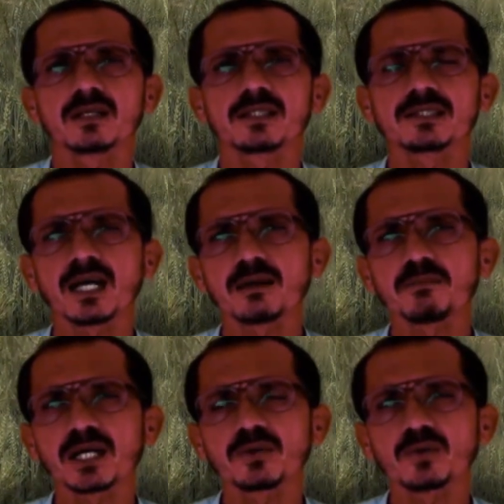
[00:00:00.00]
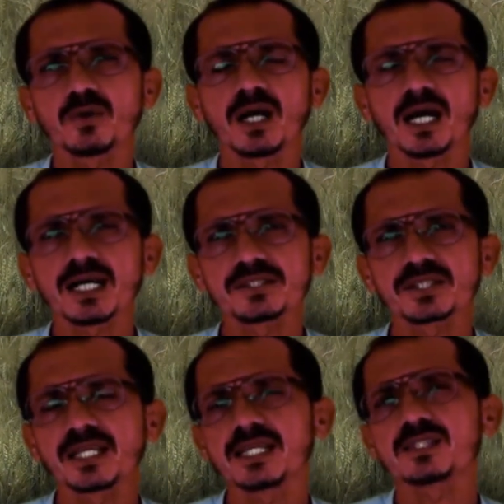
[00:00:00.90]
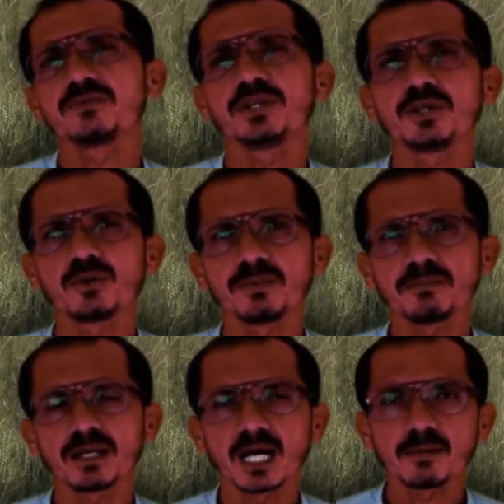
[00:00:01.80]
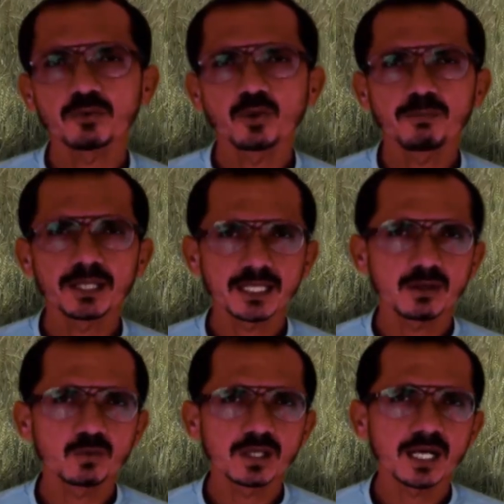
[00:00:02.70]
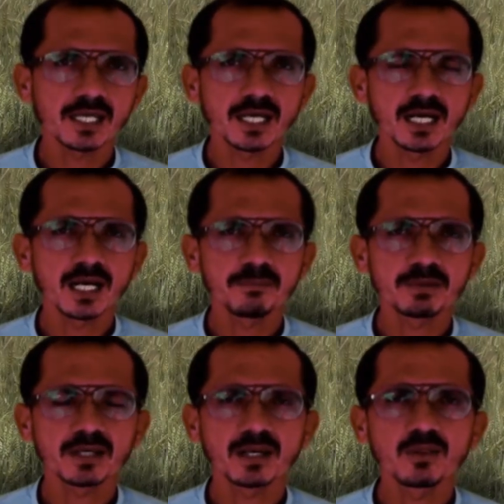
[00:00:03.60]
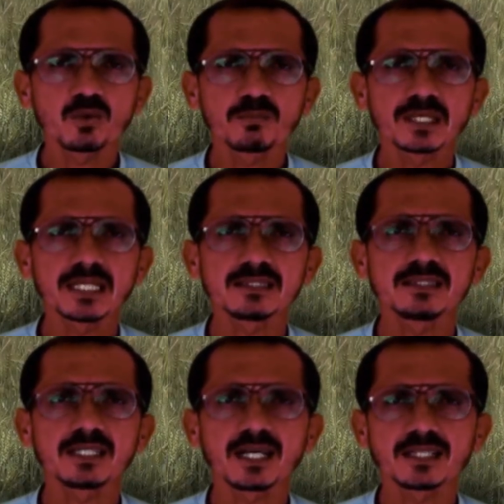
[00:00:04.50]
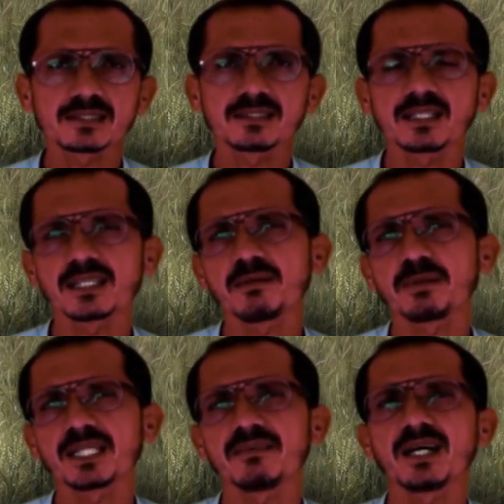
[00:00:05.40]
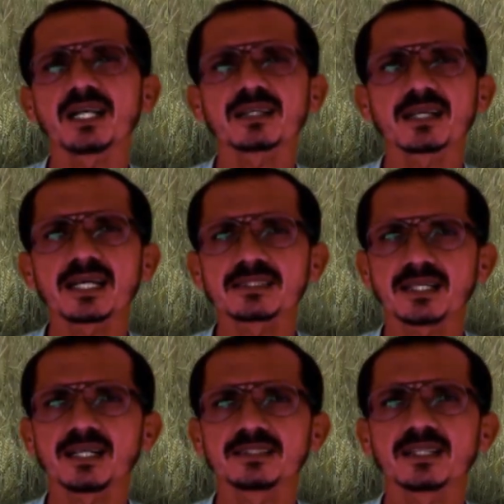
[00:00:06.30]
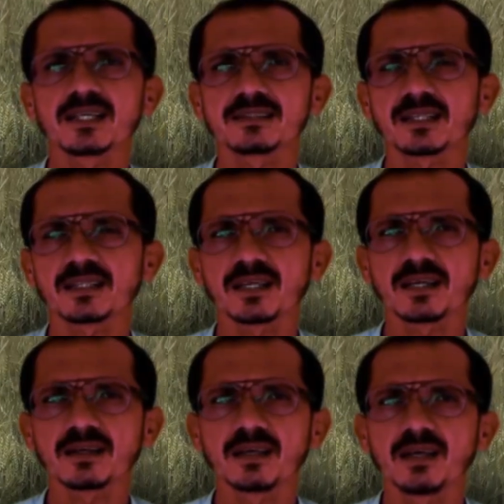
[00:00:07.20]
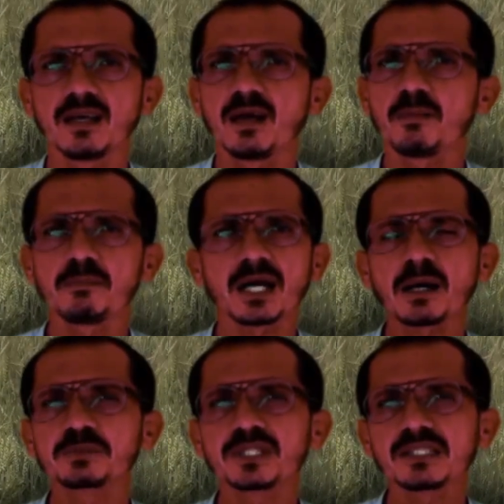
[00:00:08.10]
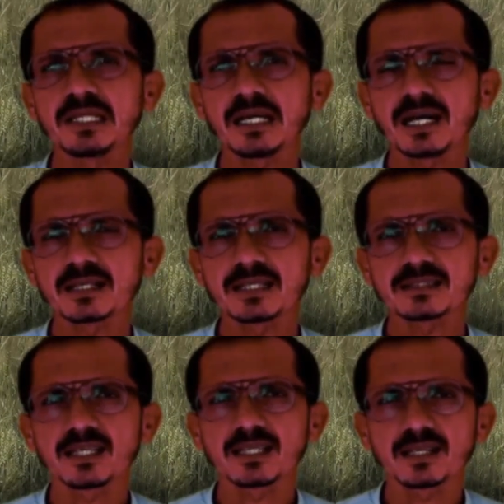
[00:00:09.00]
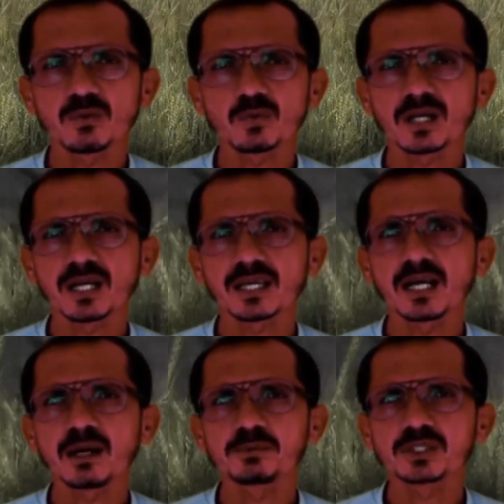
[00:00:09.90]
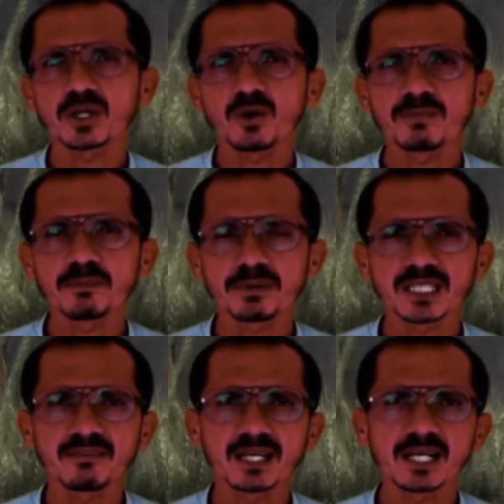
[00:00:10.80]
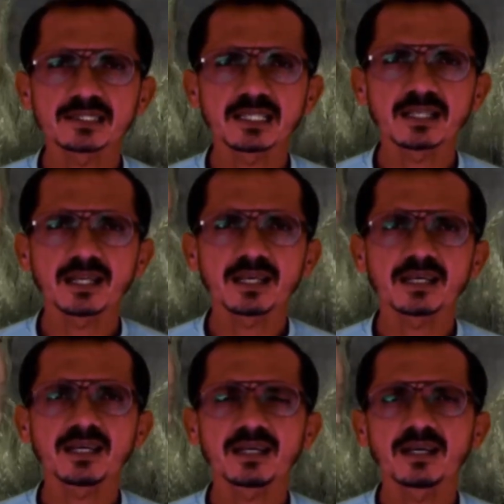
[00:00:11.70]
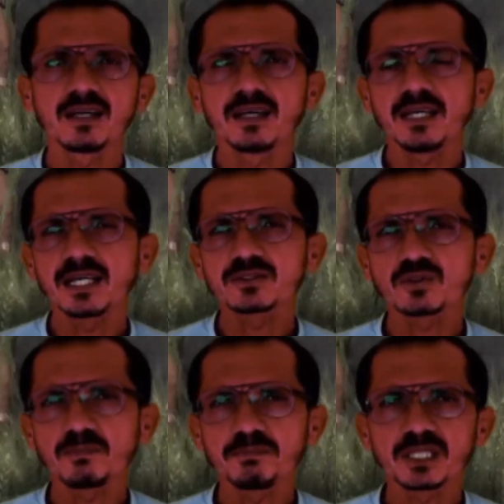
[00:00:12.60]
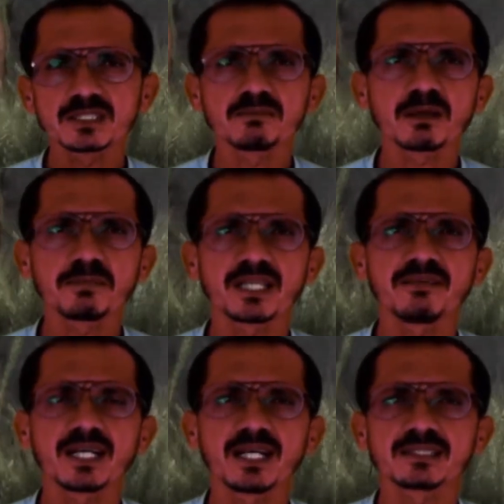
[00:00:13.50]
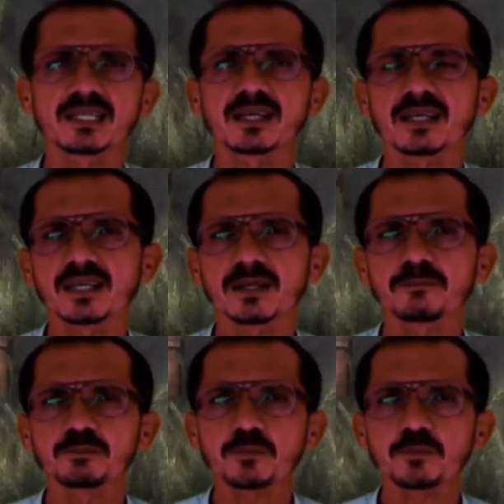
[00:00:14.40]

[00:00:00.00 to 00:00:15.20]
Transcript: किसान भाइयों आज की इस वीडियो में मैं आपको बताऊंगा कि आप गंदम की ज़्यादा से ज़्यादा पैदावार कैसे हासिल कर सकते हैं मैं आपसे ये हरगिज़ नहीं कहूँगा कि आप 100 मन पैदावार हासिल करेंगे 120 मन पैदावार हासिल करेंगे